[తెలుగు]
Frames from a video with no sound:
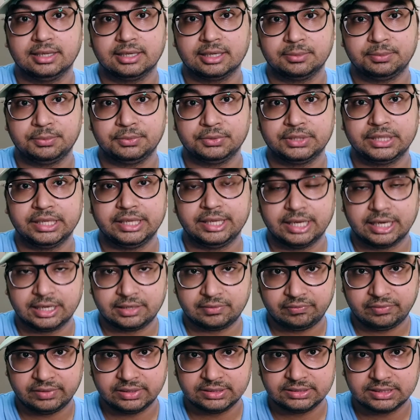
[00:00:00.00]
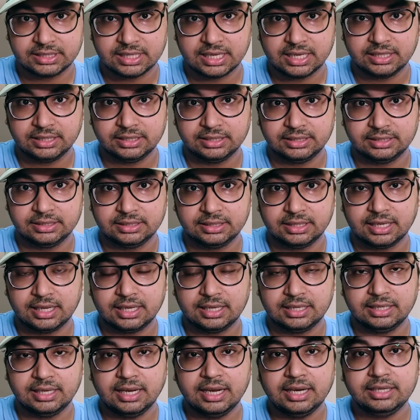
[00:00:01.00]
లేకపోతే నెట్ఫ్లిక్స్ కానీ
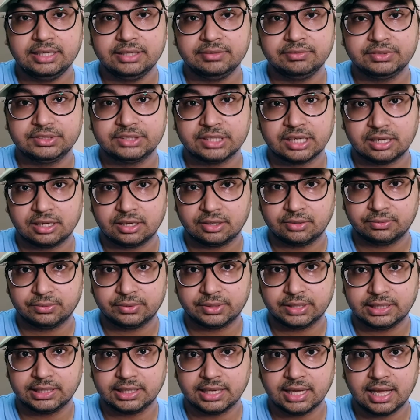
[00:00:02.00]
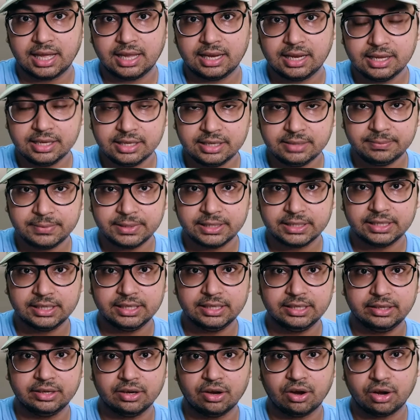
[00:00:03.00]
ఇలాంటివి చాలా ఉన్నాయి అలాగే
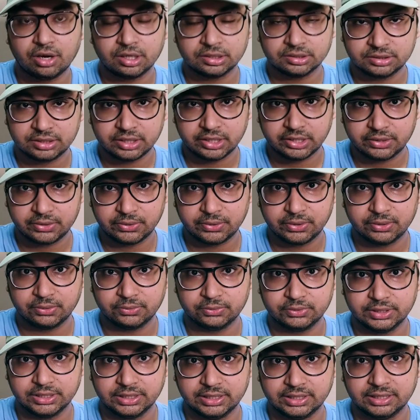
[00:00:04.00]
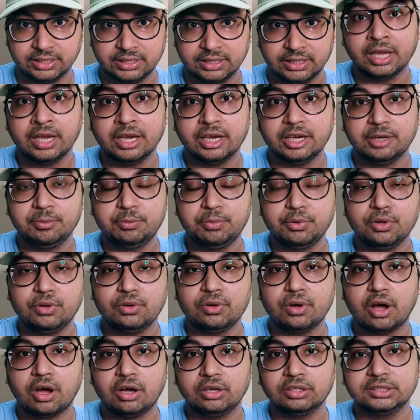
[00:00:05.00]
మనకి హాట్స్టార్ కూడా ఉంది
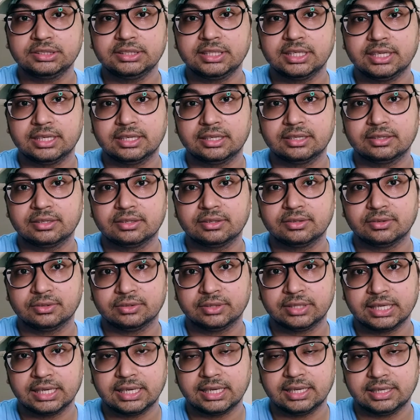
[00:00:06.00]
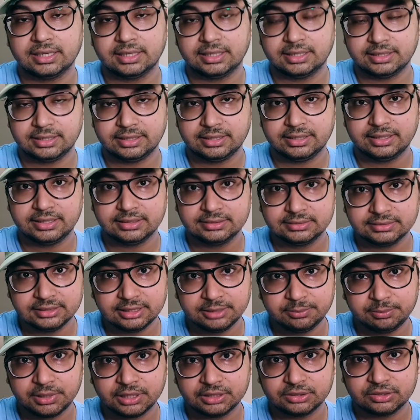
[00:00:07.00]
ఇప్పుడు హాట్స్టార్ కొత్తగా
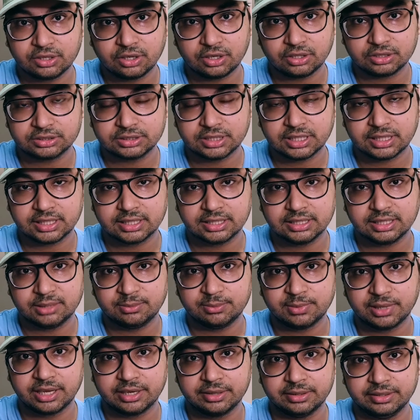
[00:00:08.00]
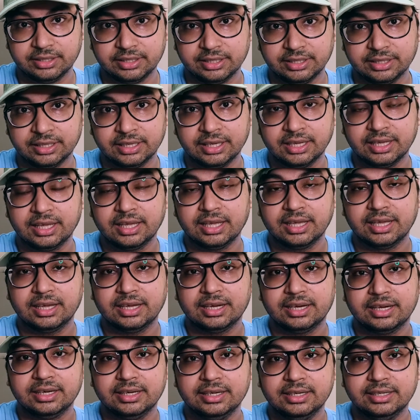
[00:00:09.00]
డిస్నీ ప్లస్ హాట్స్టార్ కింద మారింది
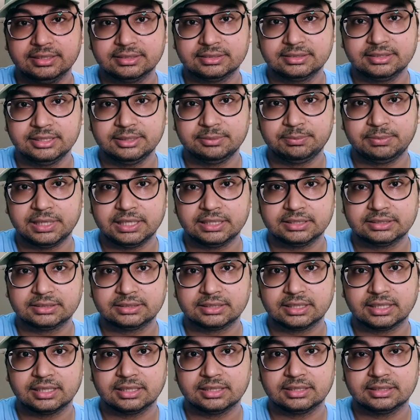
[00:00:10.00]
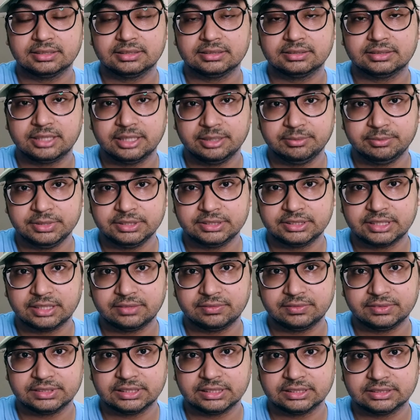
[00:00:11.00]
డిస్నీ ప్లస్ స్ట్రీమింగ్
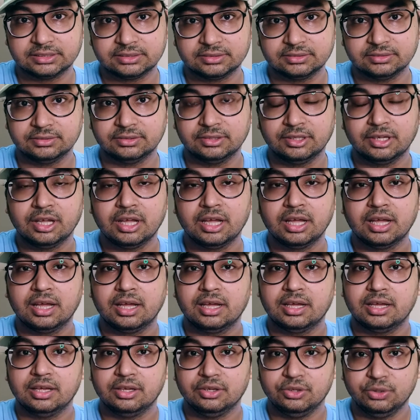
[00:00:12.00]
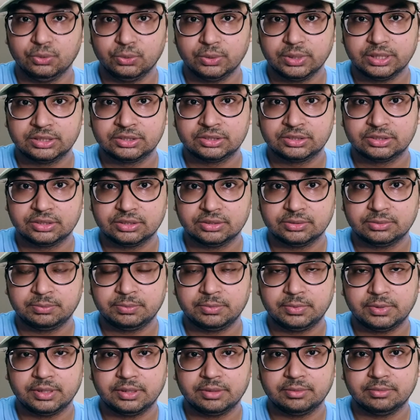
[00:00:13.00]
సర్వీసెస్ యుఎస్
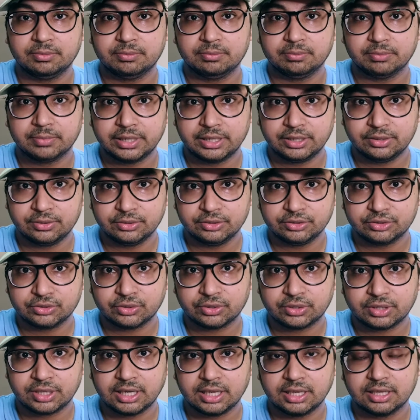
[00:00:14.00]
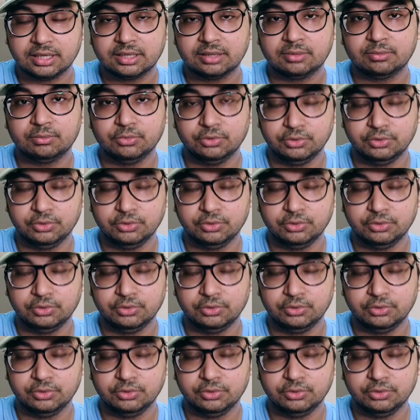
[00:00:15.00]
మరికొన్ని చోట్ల